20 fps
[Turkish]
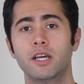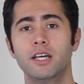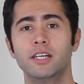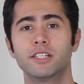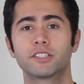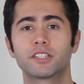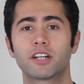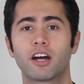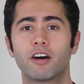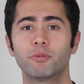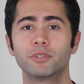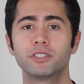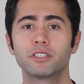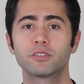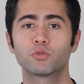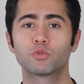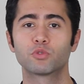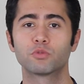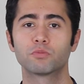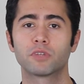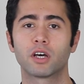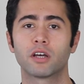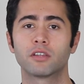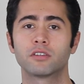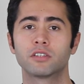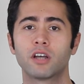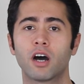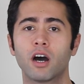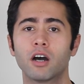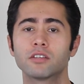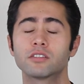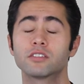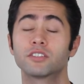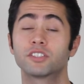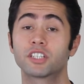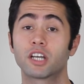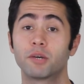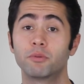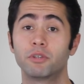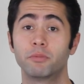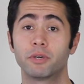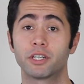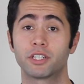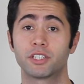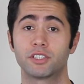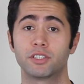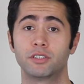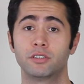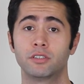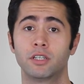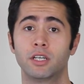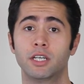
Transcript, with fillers: Travmatik durumdan daha hızlı çıkabilmek için